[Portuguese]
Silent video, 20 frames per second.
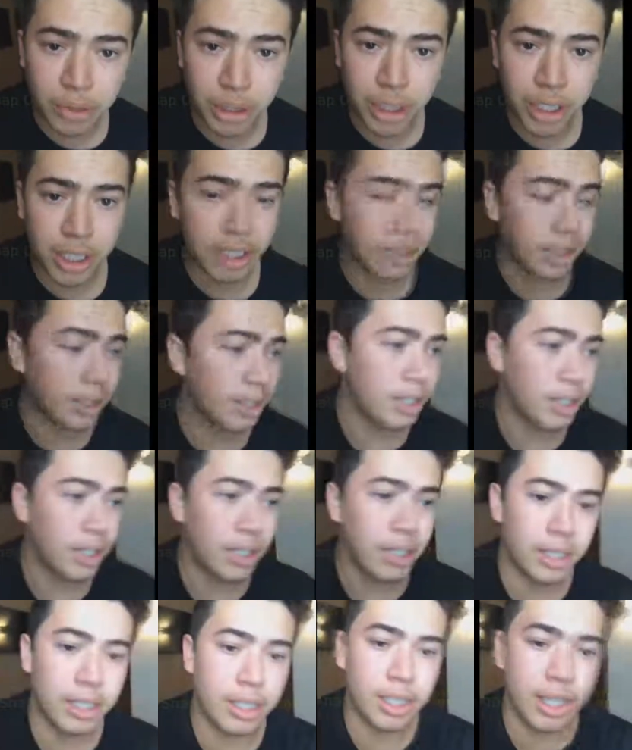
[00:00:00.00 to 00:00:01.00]
dia,
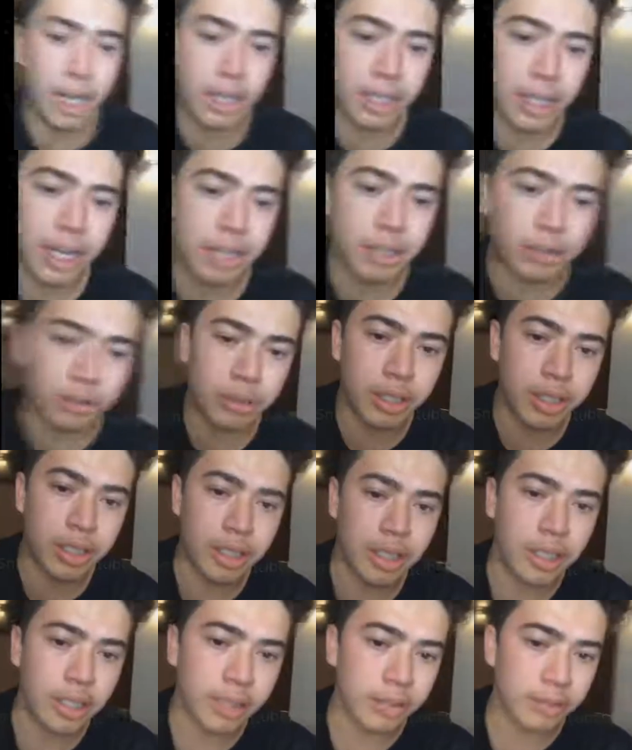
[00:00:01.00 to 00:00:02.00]
e acredito
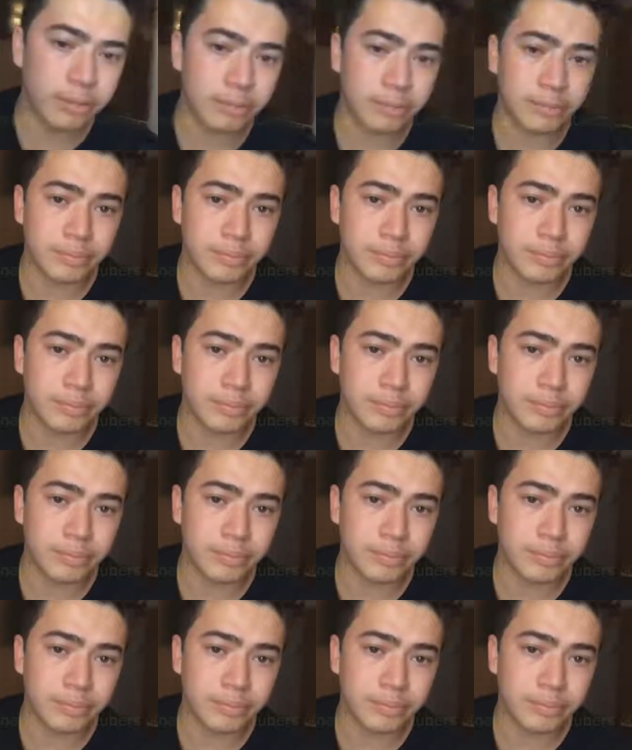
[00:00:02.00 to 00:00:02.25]
que,